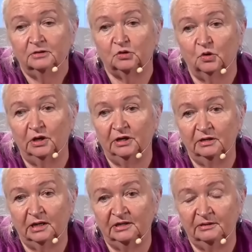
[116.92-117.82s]
то ли
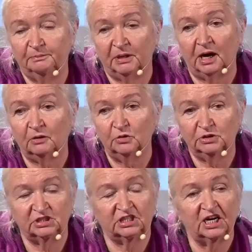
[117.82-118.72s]
они по
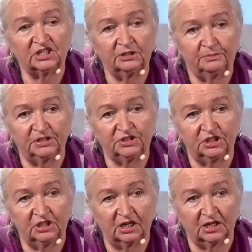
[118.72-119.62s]
какой-то страшной
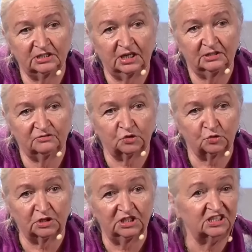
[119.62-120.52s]
причине оказались в
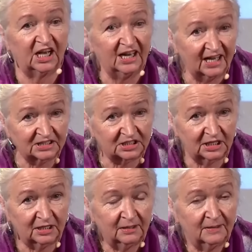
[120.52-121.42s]
жуткой
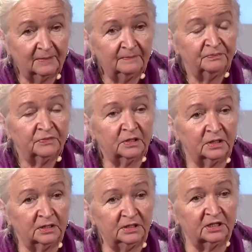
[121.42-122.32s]
изоляции.
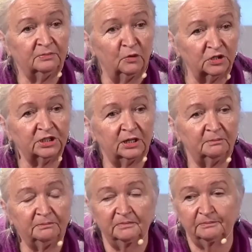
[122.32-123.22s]
Э, их можно
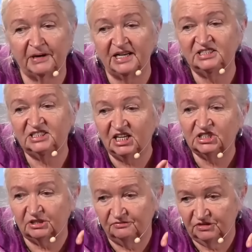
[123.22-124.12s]

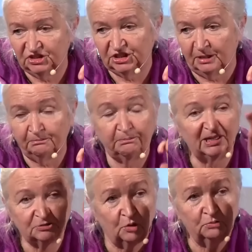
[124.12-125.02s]
простейшим вещам
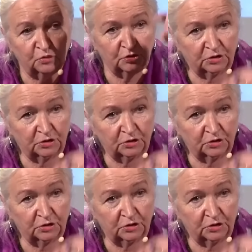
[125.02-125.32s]
потом будет